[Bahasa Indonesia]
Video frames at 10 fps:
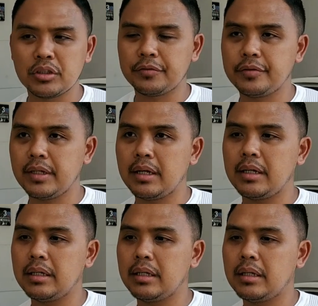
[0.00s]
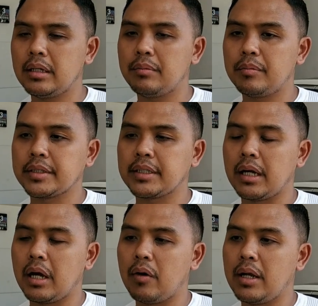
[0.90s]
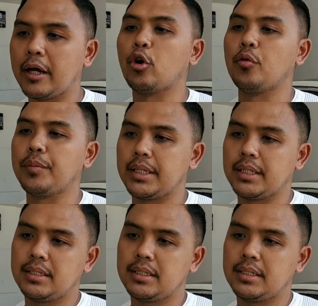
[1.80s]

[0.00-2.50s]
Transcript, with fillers: motifnya uh, pemeriksaan awal ekonomi.